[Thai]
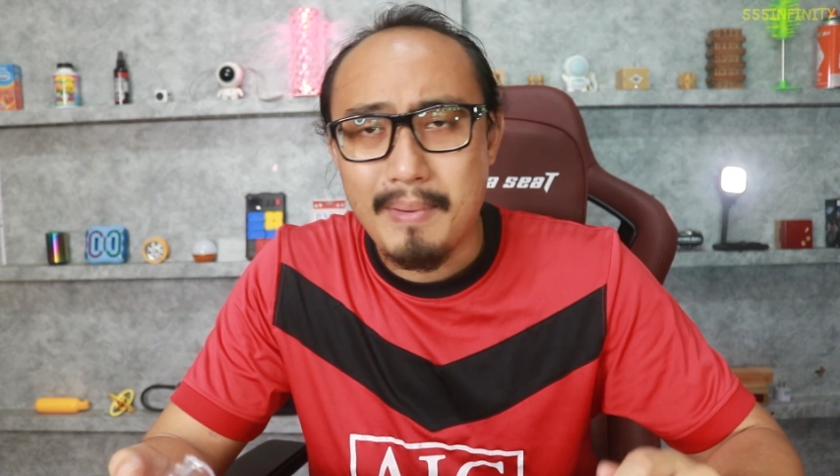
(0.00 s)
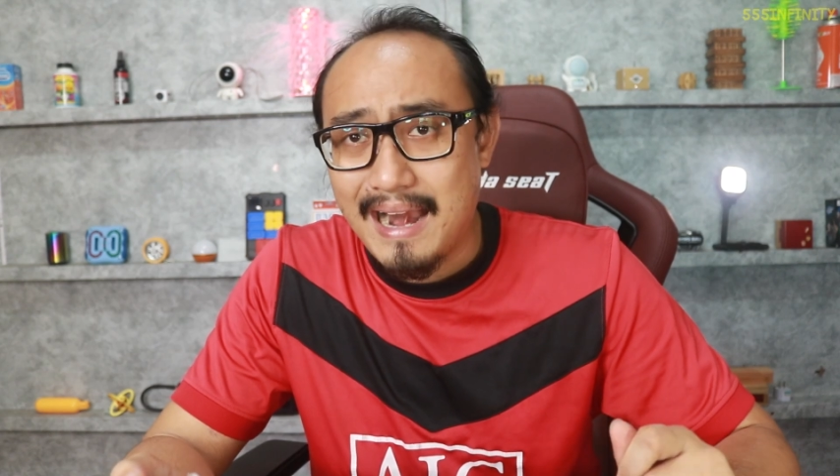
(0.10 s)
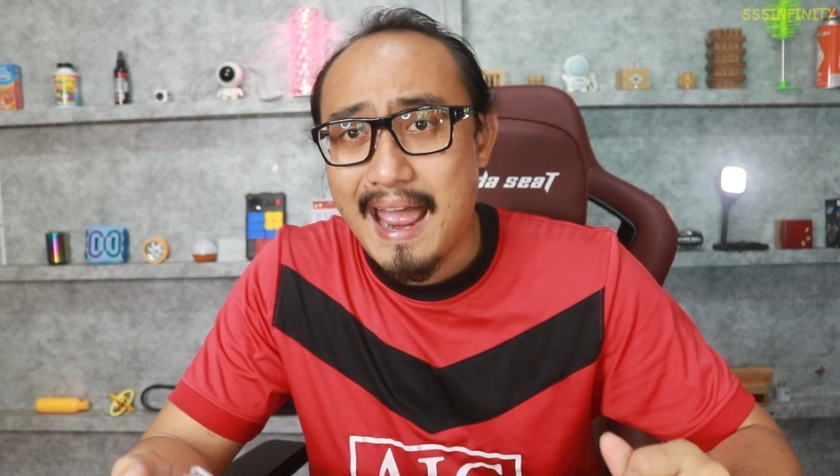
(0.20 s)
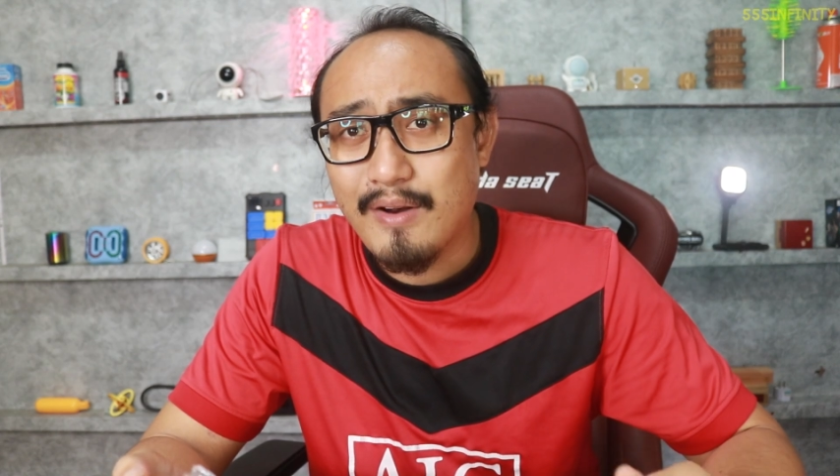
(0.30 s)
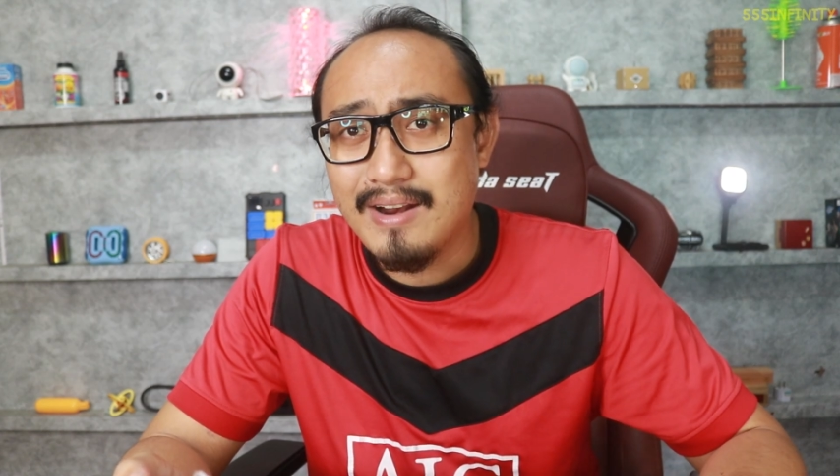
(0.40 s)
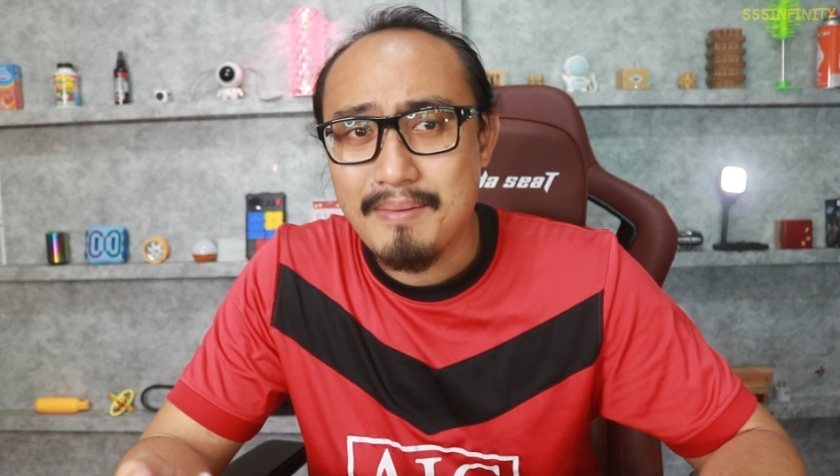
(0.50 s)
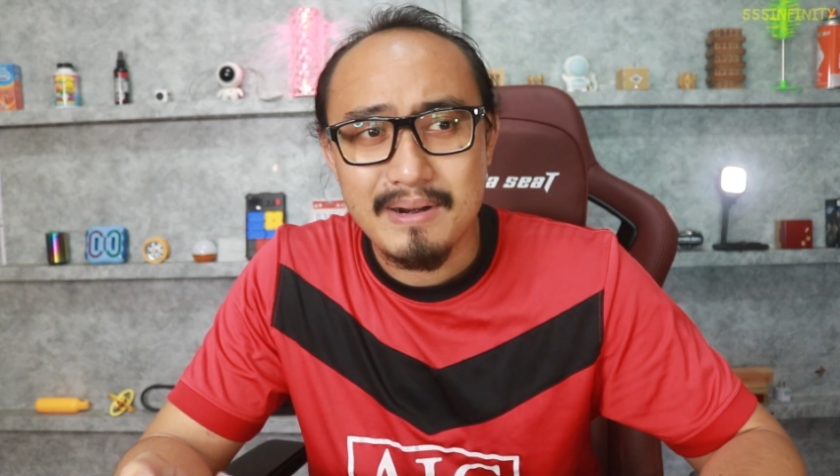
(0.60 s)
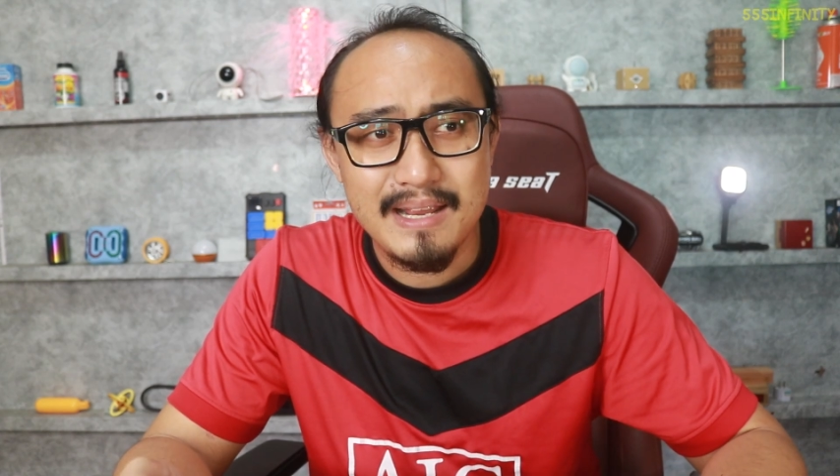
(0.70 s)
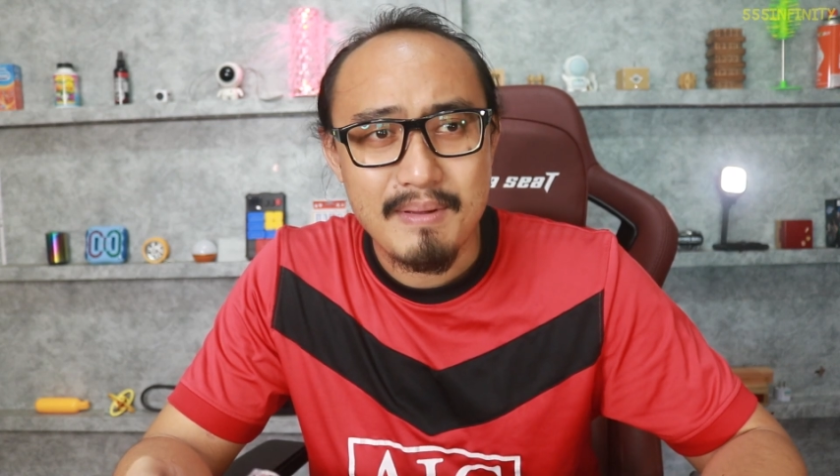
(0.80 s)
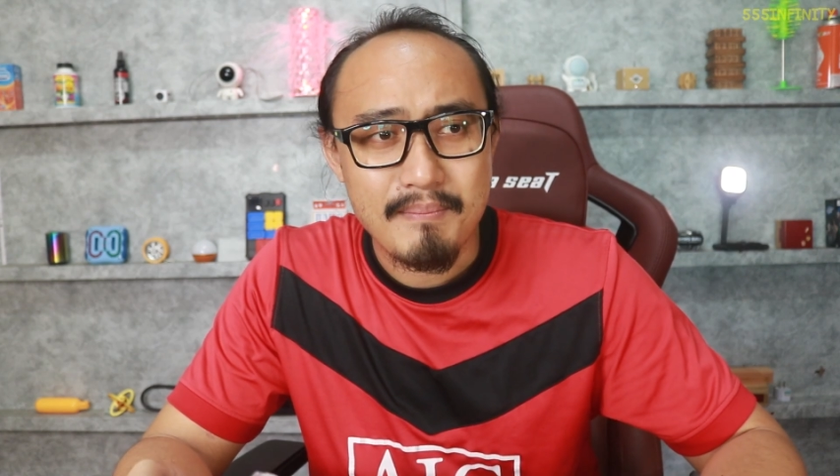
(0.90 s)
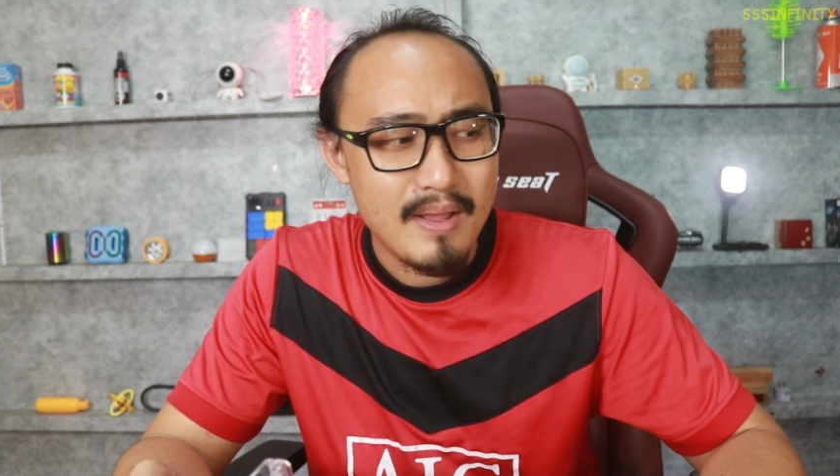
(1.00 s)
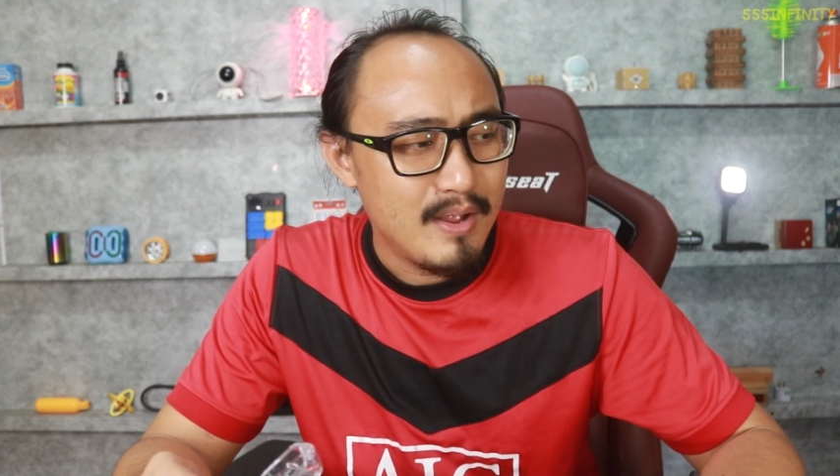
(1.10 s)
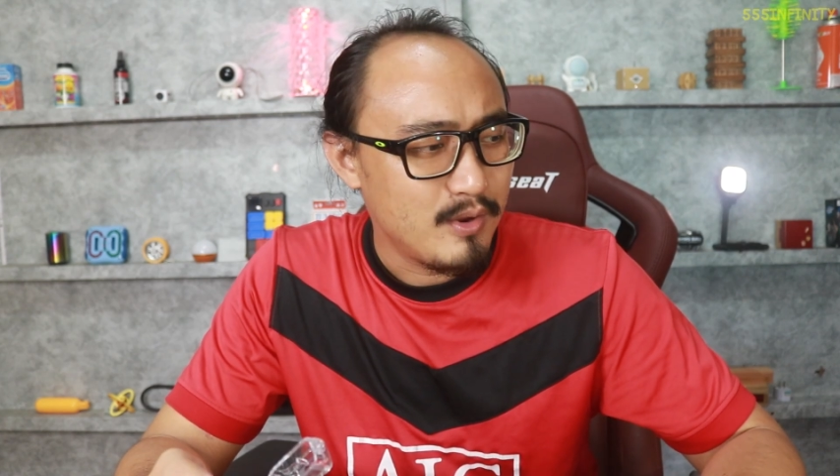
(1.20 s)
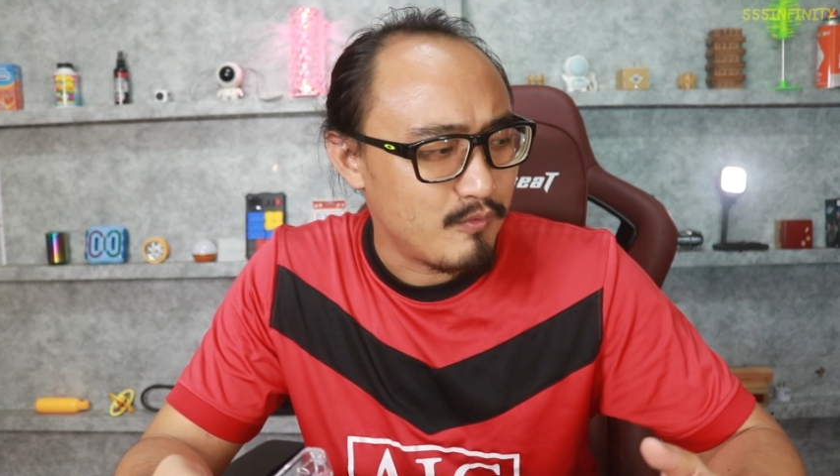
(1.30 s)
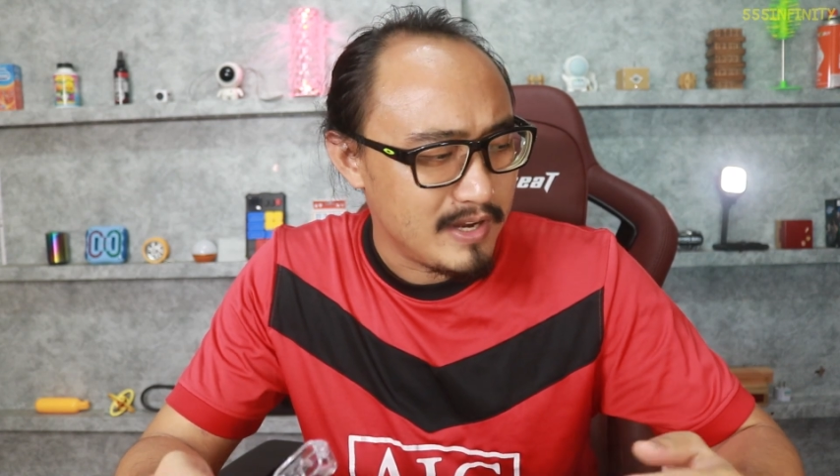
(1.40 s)
มันแรงด้วยนะ บางทีแบบ
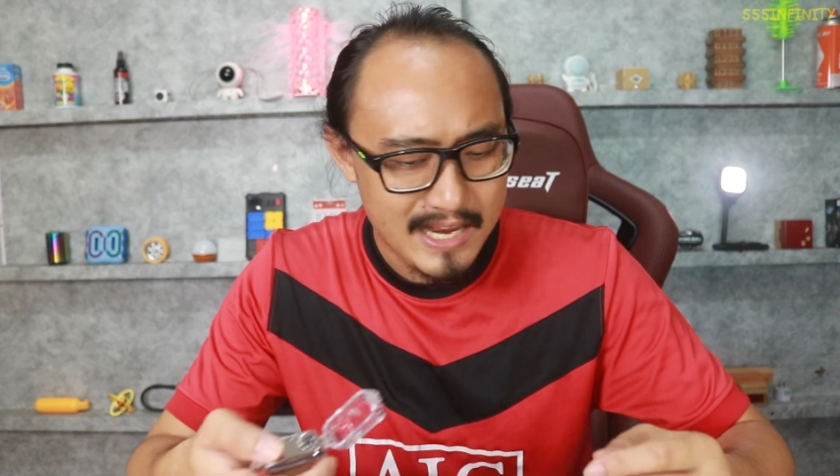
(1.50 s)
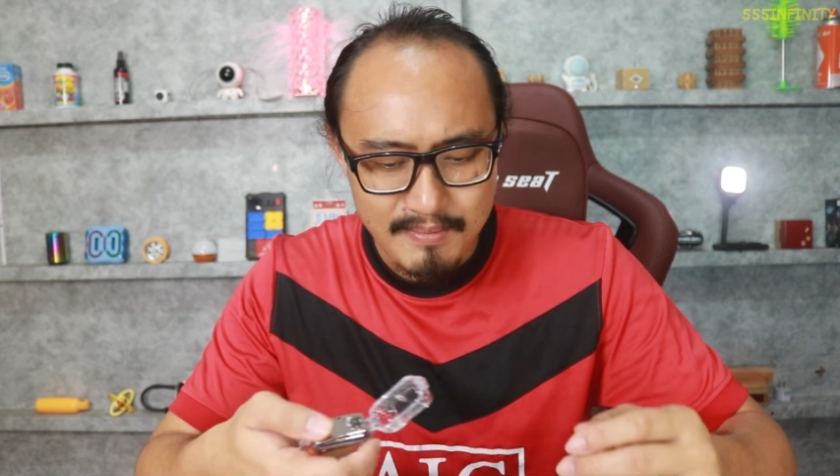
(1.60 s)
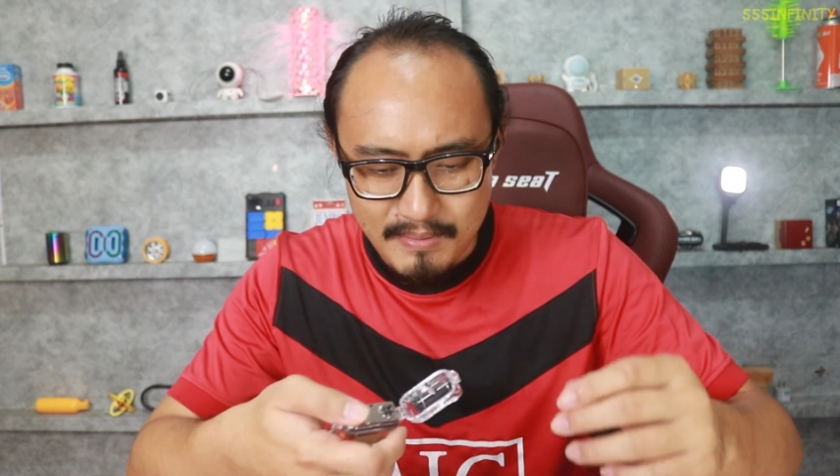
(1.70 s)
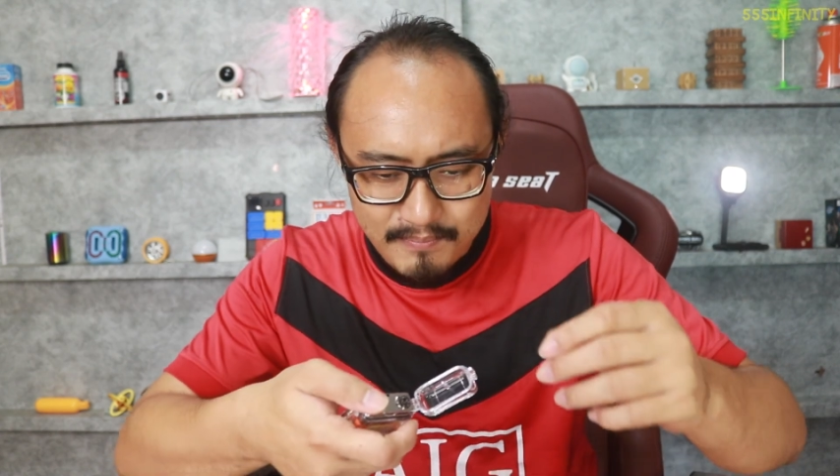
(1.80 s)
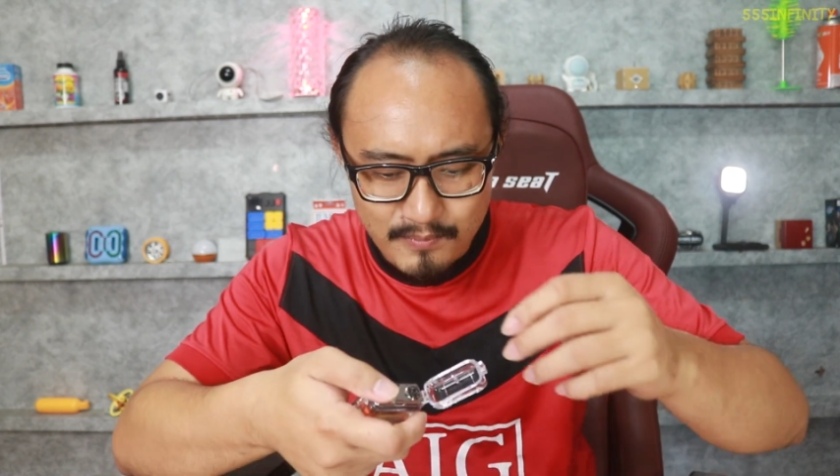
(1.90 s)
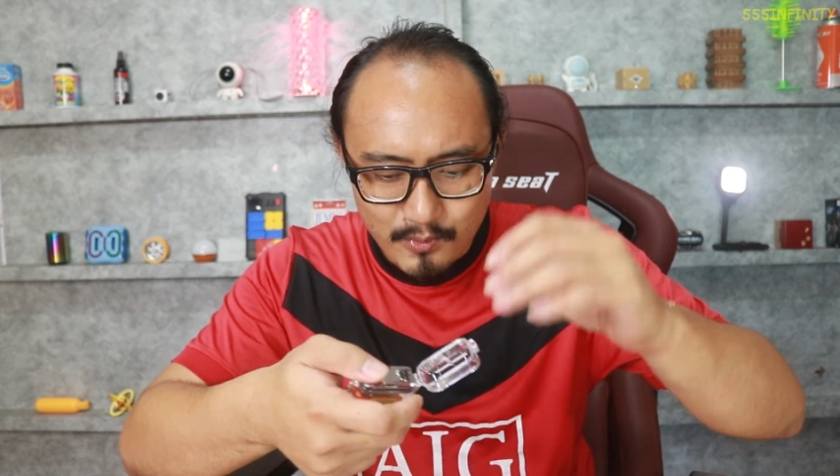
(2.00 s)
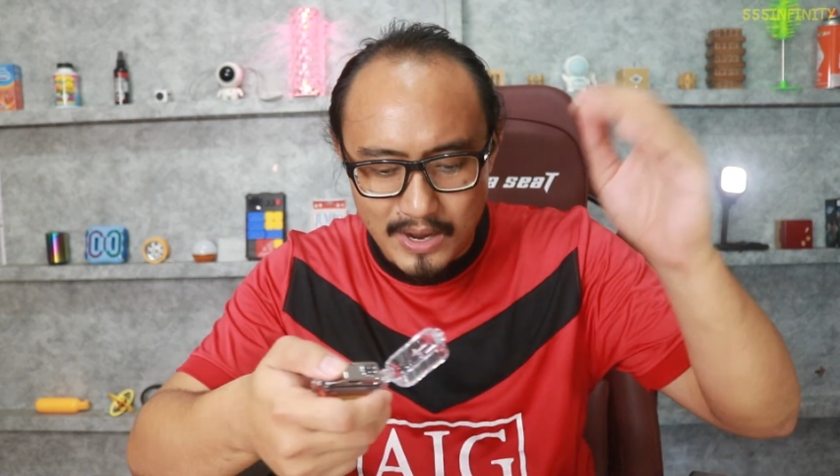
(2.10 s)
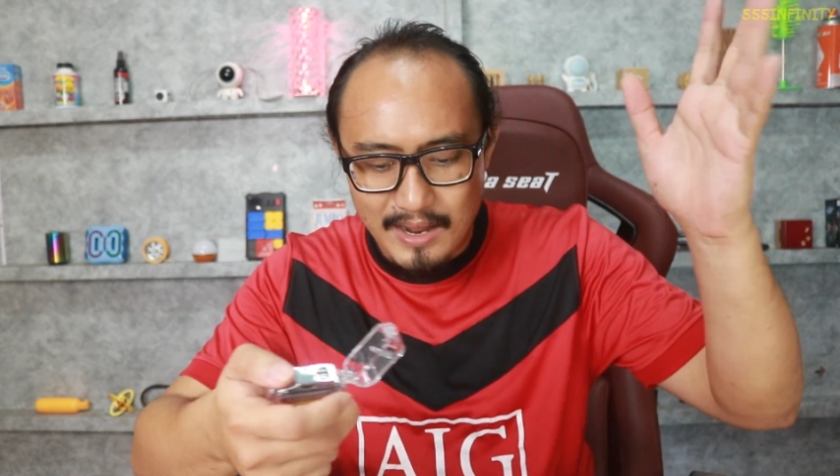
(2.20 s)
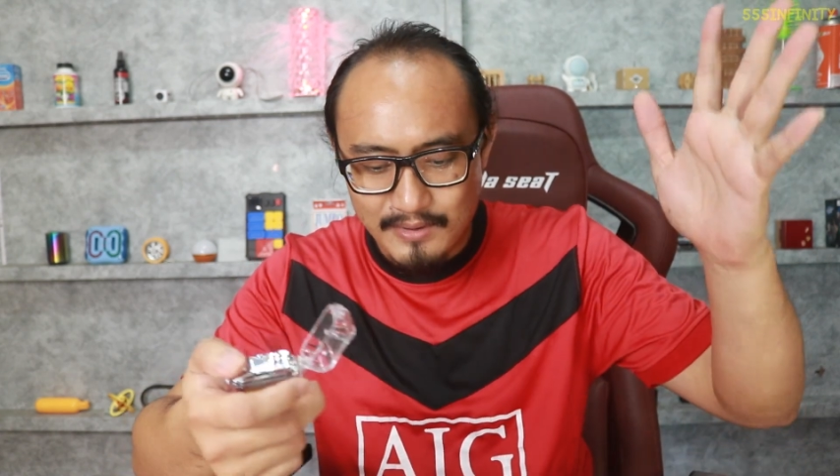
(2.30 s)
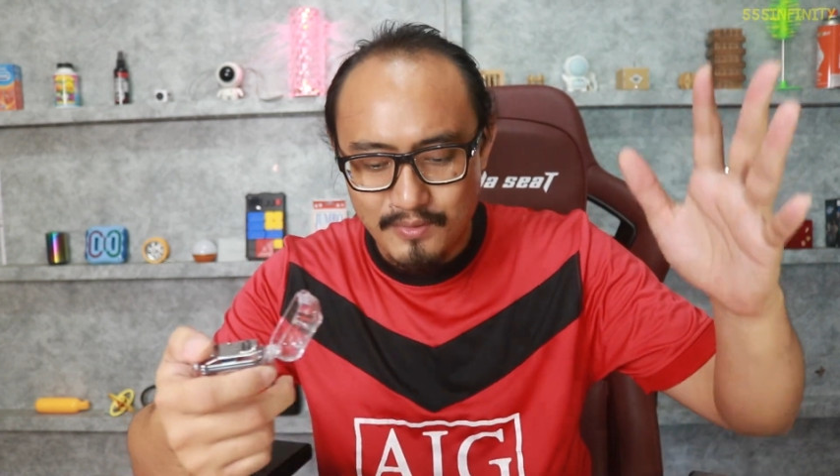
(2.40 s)
จุดไฟแจ็คแบบกว่า